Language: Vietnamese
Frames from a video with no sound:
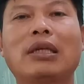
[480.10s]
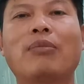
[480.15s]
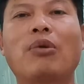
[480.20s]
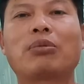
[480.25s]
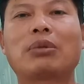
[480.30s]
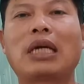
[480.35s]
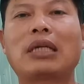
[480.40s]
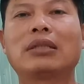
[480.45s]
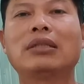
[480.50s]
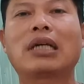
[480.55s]
nước
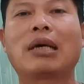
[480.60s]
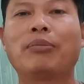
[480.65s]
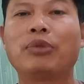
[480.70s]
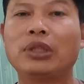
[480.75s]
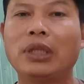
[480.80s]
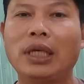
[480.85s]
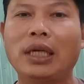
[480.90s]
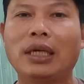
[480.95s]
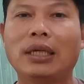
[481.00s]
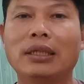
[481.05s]
Campuchia
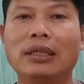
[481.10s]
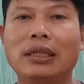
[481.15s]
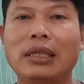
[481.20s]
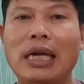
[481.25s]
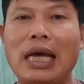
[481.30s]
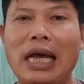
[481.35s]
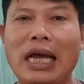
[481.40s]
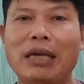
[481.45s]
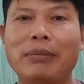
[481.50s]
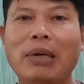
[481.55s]
là hai
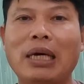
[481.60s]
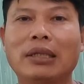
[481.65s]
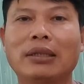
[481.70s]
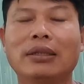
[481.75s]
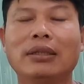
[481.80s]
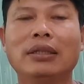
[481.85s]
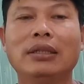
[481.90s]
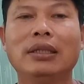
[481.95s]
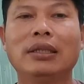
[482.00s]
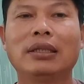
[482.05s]
bên
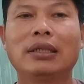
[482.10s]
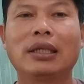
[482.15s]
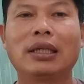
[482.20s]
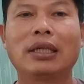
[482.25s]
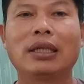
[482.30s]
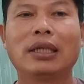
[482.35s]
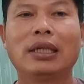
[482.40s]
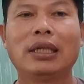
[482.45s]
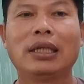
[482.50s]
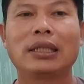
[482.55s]
đó.
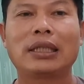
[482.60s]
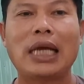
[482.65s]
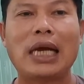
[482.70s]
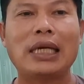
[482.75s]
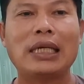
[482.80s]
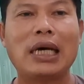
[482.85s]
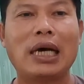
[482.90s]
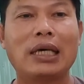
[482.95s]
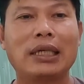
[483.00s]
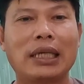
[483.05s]
Trái đời
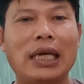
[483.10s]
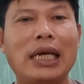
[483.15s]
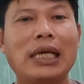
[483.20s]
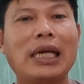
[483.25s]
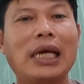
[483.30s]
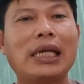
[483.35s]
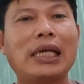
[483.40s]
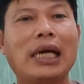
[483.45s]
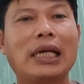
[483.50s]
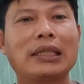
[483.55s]
gái lấy hai
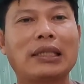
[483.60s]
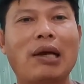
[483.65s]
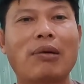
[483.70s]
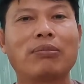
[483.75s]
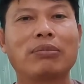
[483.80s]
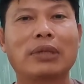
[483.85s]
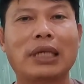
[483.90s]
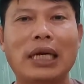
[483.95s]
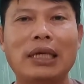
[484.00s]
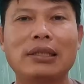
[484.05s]
chồng,
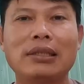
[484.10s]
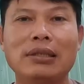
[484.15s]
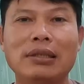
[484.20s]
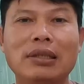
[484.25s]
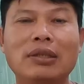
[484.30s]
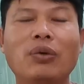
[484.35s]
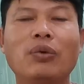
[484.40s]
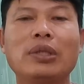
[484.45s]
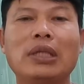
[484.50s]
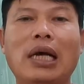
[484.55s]
căn giữa của
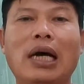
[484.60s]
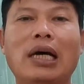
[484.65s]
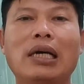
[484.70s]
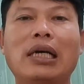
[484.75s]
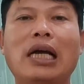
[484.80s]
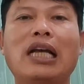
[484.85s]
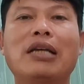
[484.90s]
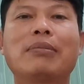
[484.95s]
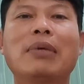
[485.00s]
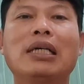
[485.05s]
vợ hai
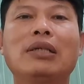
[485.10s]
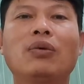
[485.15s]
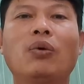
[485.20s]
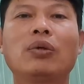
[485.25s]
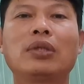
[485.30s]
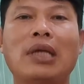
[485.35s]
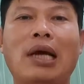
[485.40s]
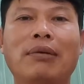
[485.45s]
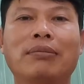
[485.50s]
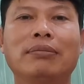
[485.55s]
bên của chồng.
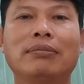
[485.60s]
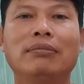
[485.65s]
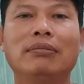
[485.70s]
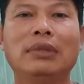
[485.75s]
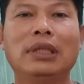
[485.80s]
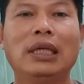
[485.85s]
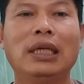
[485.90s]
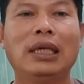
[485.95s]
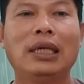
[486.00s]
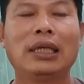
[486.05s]

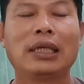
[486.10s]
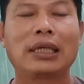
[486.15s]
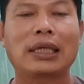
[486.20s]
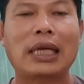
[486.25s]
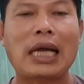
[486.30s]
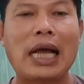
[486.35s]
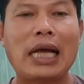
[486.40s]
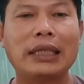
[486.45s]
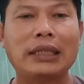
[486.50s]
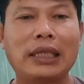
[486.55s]
Cá
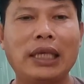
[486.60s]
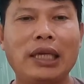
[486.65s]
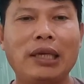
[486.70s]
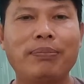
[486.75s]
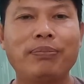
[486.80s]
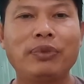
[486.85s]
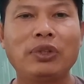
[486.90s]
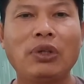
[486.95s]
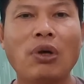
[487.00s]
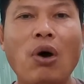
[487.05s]
chim
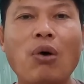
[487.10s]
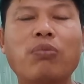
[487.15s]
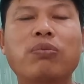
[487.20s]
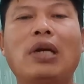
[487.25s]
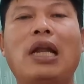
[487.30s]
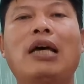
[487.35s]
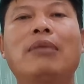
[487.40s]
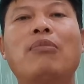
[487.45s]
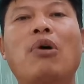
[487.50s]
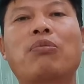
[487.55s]
nhốt lại
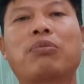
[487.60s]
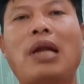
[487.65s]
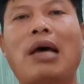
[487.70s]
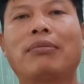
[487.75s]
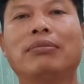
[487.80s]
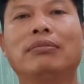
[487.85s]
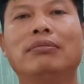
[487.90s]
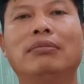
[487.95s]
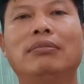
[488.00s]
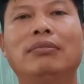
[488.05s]
một lòng.
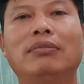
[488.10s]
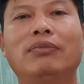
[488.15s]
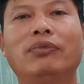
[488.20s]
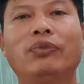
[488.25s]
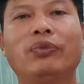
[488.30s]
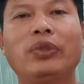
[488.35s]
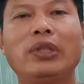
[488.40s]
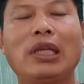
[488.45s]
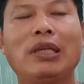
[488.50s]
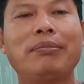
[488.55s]
Quý vị
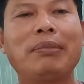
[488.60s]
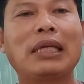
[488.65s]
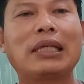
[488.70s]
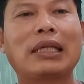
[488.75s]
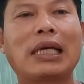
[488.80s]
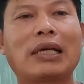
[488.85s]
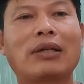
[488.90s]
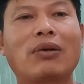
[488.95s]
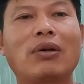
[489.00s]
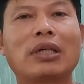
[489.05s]
biết rằng con
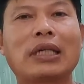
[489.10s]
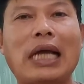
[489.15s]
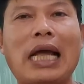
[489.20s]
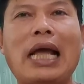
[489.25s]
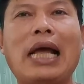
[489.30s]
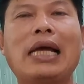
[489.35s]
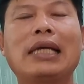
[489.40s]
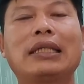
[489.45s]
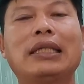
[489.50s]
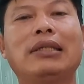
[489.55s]
cá thì
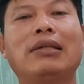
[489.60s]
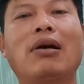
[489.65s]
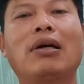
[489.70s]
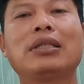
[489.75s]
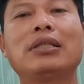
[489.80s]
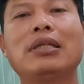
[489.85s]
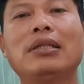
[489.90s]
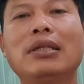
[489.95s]
nó dưới nước,